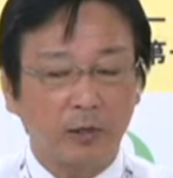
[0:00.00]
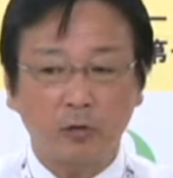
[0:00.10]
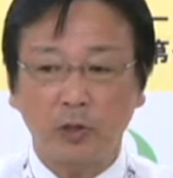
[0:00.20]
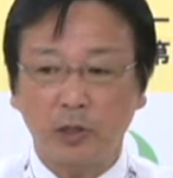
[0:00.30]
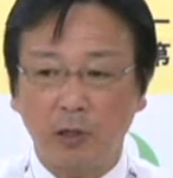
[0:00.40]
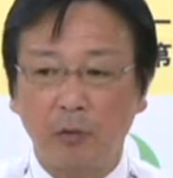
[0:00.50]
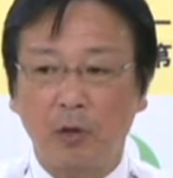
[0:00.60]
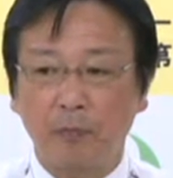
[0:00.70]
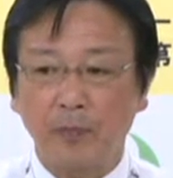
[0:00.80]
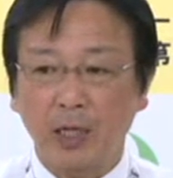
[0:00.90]
少しで
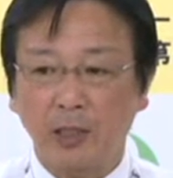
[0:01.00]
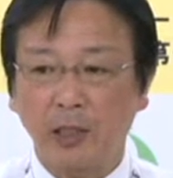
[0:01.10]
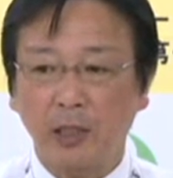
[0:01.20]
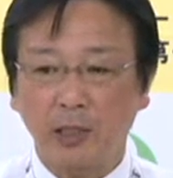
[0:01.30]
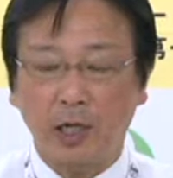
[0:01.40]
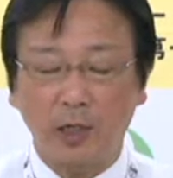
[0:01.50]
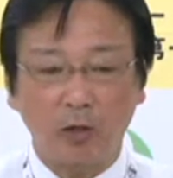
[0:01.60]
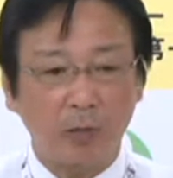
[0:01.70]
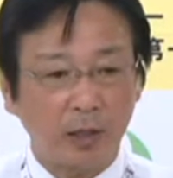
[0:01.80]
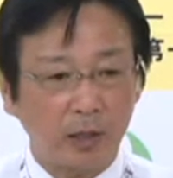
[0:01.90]
も知が
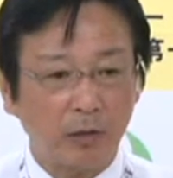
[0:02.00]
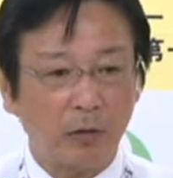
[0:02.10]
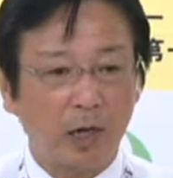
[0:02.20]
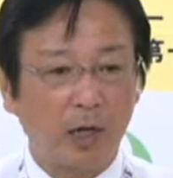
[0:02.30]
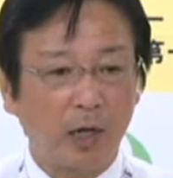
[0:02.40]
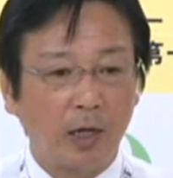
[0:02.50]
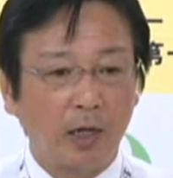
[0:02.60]
広まったとか、